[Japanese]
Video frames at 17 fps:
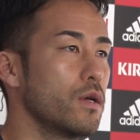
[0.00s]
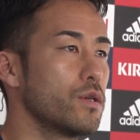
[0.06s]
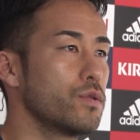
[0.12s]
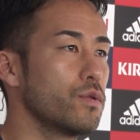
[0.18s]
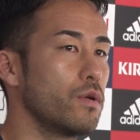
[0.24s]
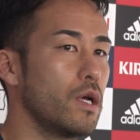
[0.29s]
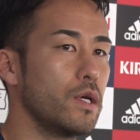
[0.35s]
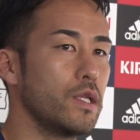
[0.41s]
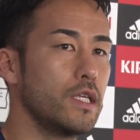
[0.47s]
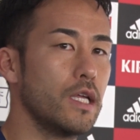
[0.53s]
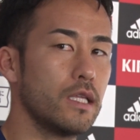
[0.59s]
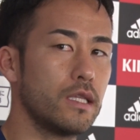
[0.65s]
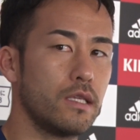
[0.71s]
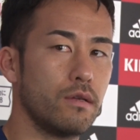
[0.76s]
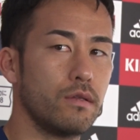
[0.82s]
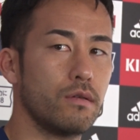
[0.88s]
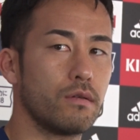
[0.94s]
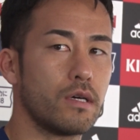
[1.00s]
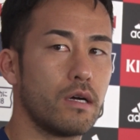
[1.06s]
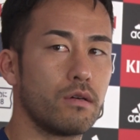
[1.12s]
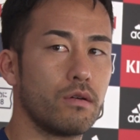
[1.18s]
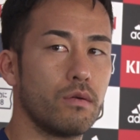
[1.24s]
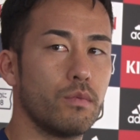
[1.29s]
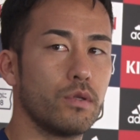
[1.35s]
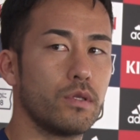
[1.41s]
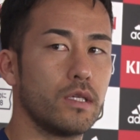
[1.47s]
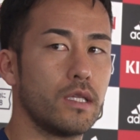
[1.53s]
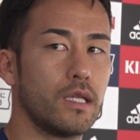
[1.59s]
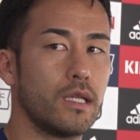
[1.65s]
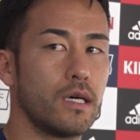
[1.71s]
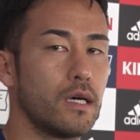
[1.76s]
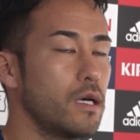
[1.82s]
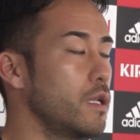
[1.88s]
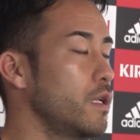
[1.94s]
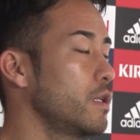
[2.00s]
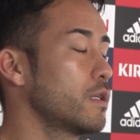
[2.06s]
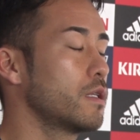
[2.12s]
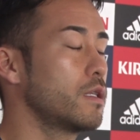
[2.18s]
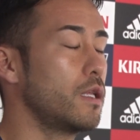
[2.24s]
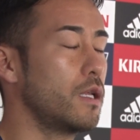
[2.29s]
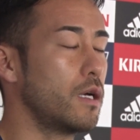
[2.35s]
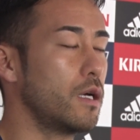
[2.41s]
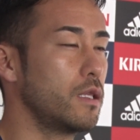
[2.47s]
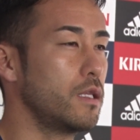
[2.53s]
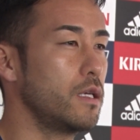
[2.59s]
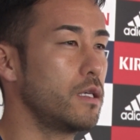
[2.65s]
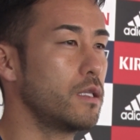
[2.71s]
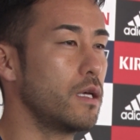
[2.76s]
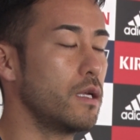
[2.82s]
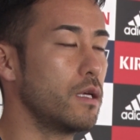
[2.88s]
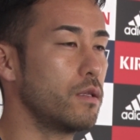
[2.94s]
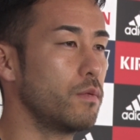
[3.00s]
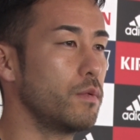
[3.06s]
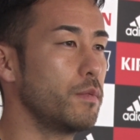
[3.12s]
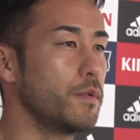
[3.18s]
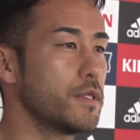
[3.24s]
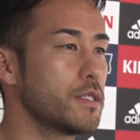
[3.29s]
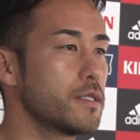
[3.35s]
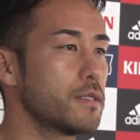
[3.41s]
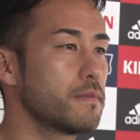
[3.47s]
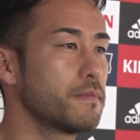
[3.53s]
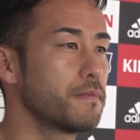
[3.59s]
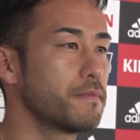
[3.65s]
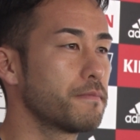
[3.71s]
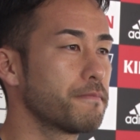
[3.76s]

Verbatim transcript: 将来を担っているという覚悟を持って戦戦っていきたいなと思います。